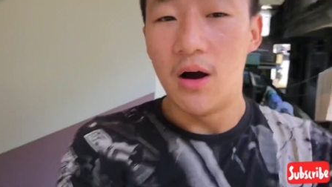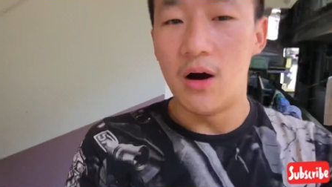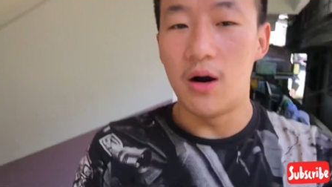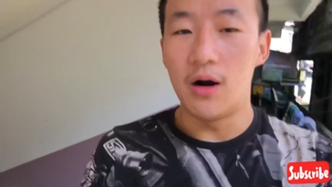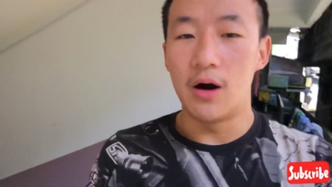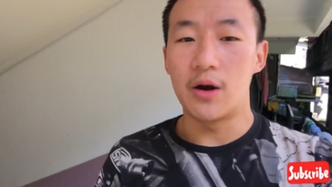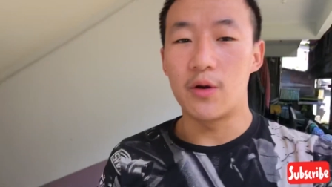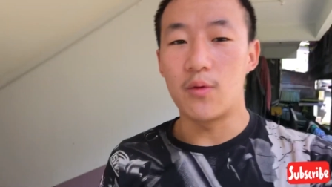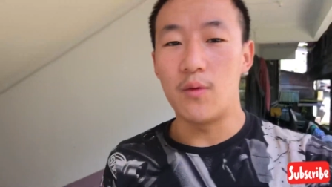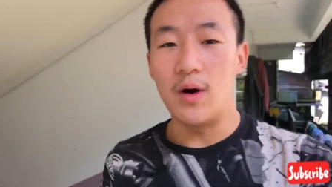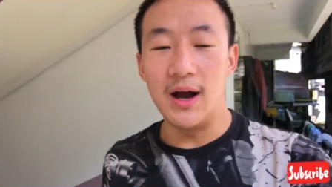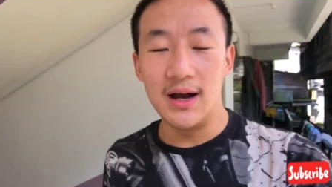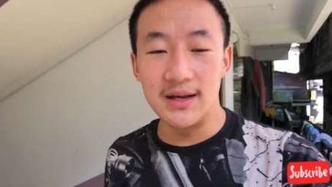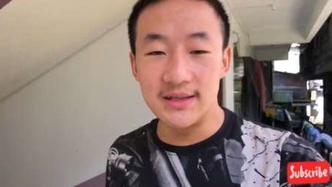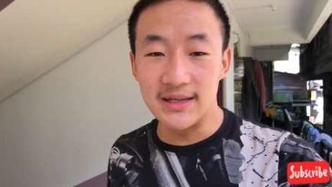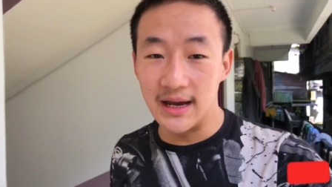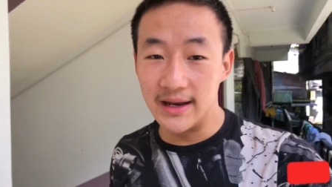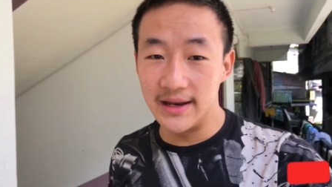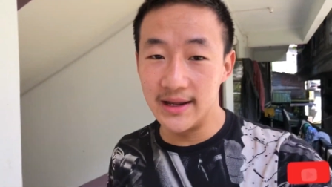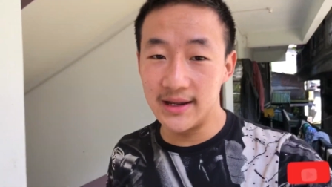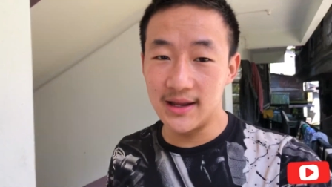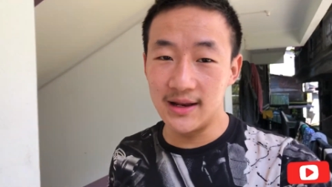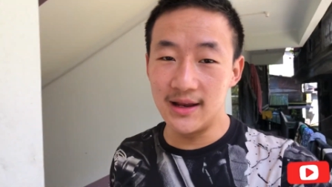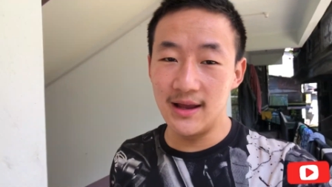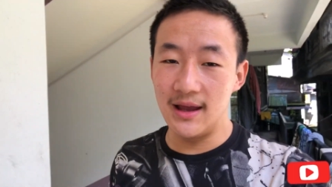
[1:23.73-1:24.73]
और वहाँ जाने
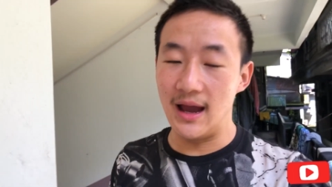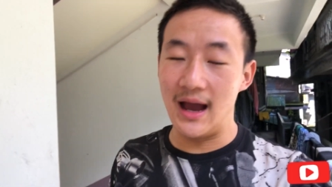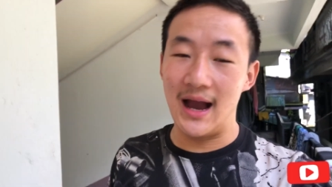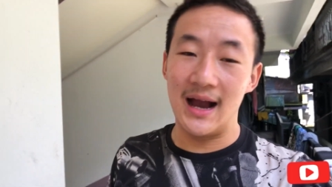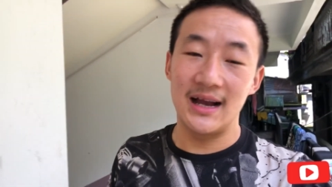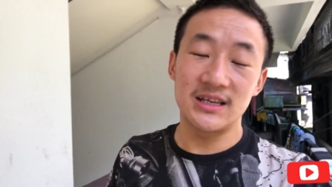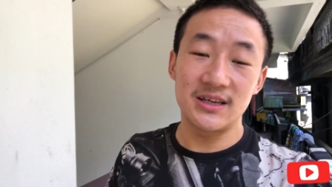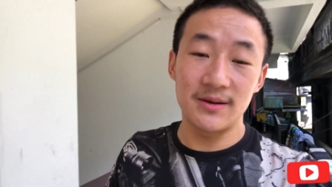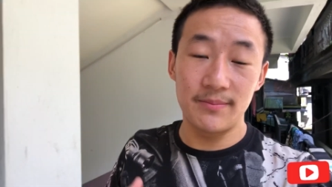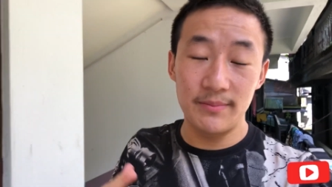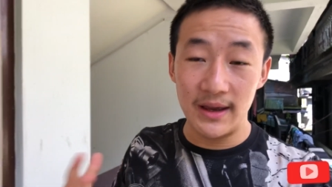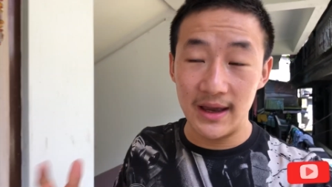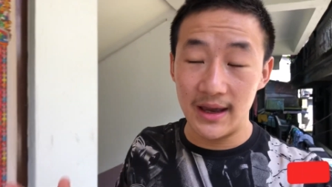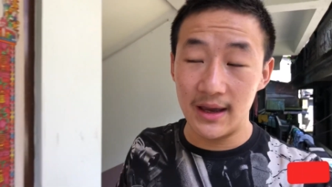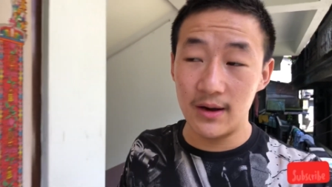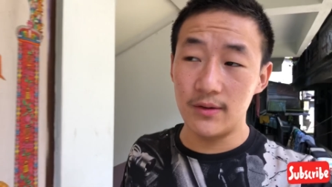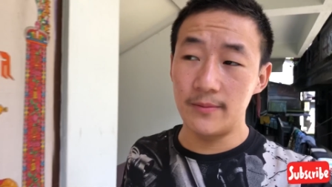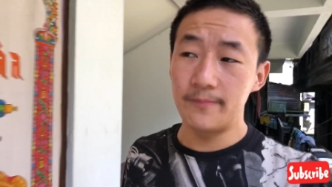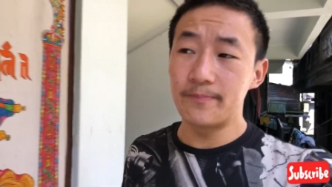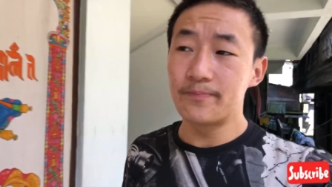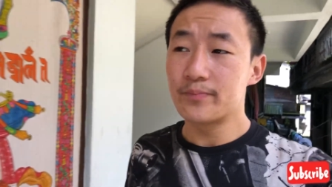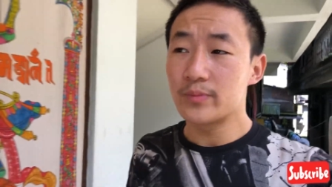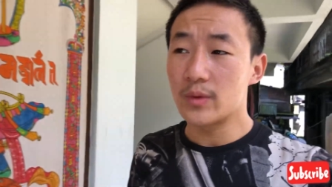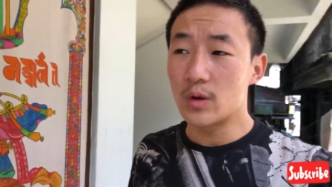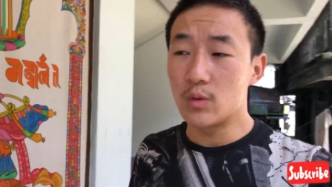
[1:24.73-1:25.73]
के लिए आज मैं
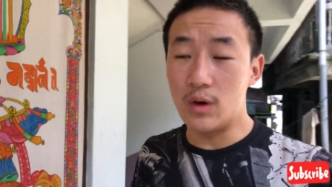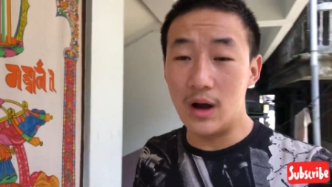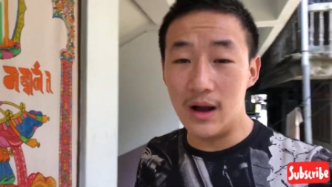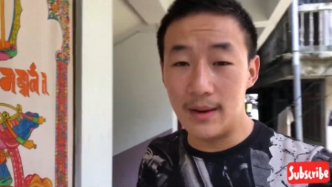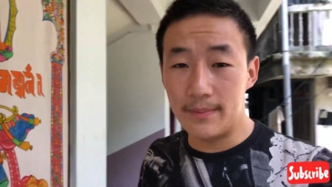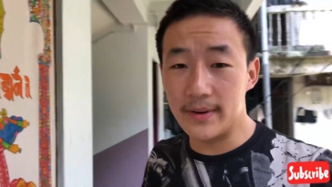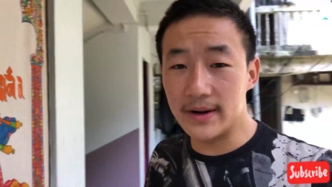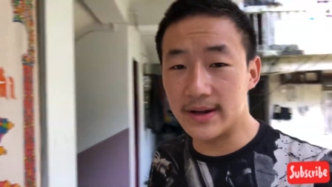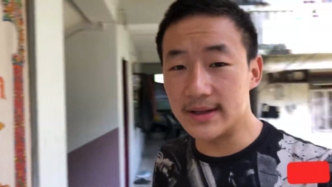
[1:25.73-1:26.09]
वहाँ पर